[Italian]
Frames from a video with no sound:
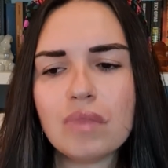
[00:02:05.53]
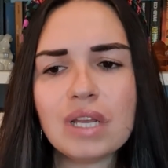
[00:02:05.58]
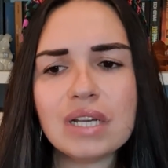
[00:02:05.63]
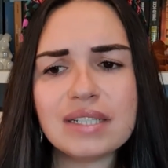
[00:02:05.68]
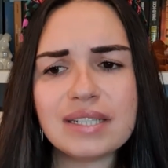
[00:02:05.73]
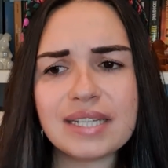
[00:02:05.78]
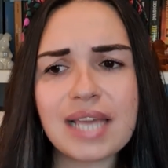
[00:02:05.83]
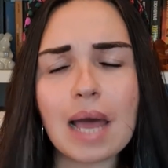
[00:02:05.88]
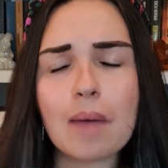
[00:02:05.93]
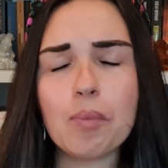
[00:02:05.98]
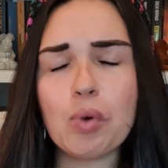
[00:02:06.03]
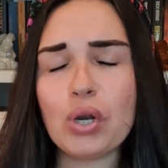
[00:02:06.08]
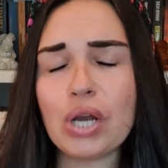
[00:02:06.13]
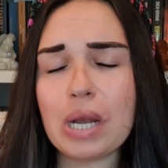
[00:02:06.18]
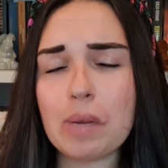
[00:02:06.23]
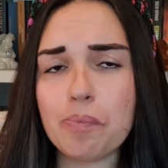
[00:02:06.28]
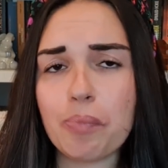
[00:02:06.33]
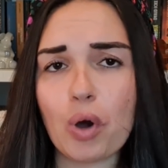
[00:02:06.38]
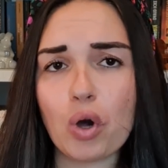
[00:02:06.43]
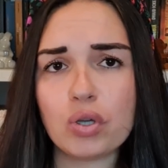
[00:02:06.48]
Siamo
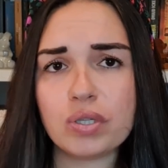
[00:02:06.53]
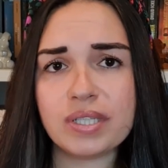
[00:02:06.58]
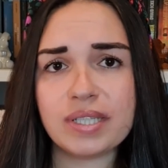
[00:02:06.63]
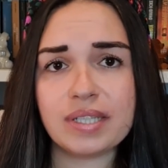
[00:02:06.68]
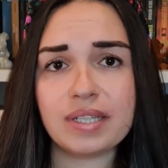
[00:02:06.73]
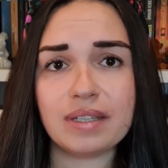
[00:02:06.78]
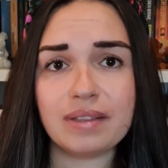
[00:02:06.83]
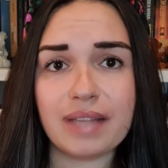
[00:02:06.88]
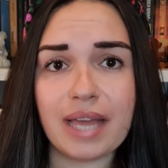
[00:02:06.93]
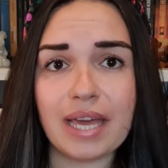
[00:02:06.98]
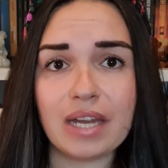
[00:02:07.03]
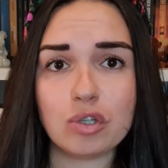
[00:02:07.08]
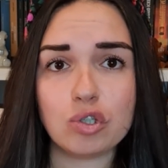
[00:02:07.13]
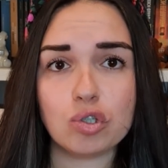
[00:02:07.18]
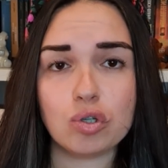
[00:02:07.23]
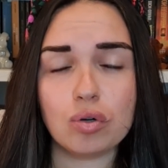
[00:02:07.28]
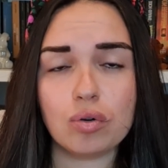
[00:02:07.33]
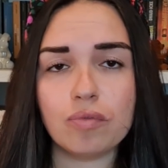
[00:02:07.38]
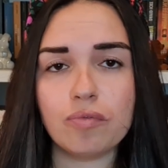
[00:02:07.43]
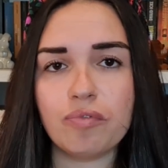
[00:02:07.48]
nel post
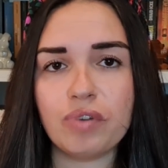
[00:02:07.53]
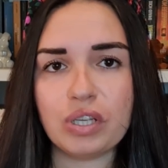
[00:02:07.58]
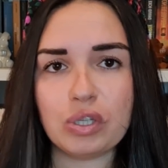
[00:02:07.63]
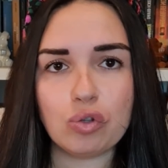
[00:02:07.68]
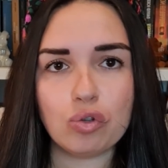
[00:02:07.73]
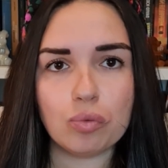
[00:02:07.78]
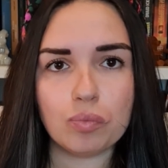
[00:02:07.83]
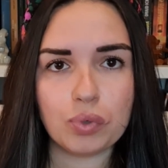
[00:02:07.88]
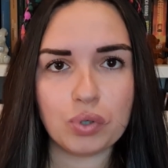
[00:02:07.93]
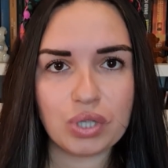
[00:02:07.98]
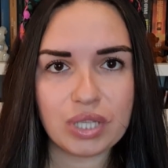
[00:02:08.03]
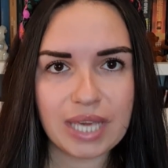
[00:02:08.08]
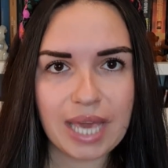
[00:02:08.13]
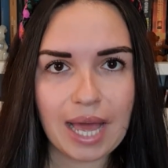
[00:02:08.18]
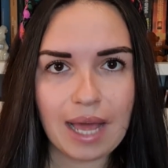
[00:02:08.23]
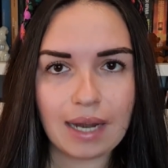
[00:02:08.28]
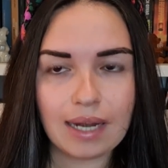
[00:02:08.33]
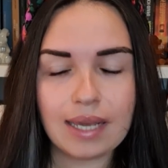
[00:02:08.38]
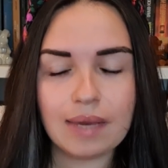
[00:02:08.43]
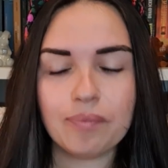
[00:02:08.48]
terzo conflitto
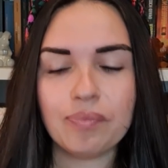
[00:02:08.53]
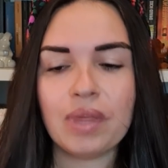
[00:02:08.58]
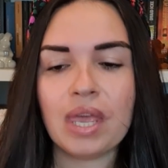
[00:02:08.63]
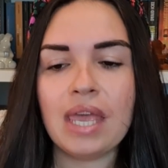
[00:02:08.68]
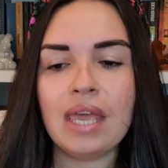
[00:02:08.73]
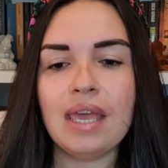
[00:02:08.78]
mondiale.